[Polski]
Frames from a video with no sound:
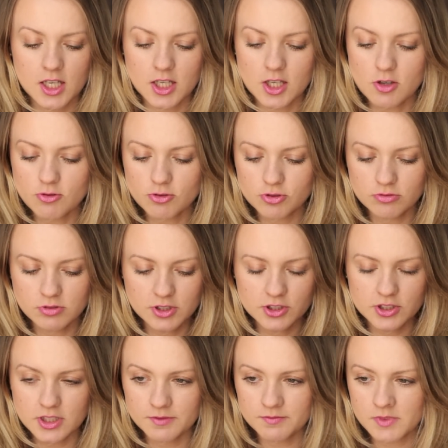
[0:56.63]
I już czuję,
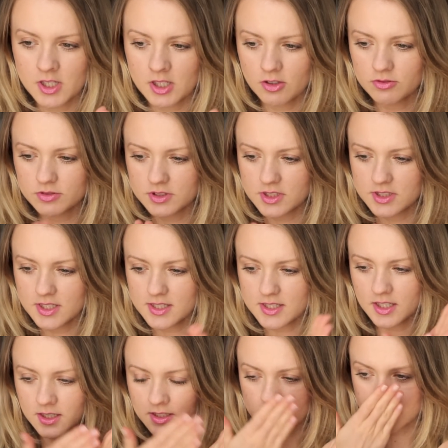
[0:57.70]
że
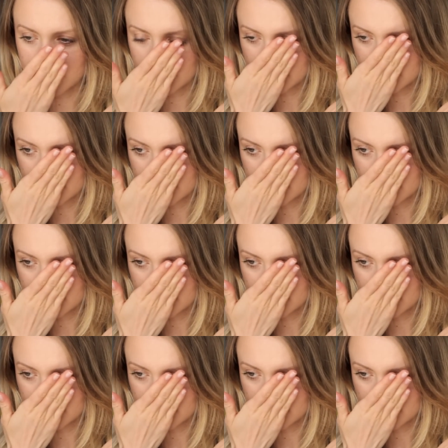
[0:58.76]
konsystencja jest,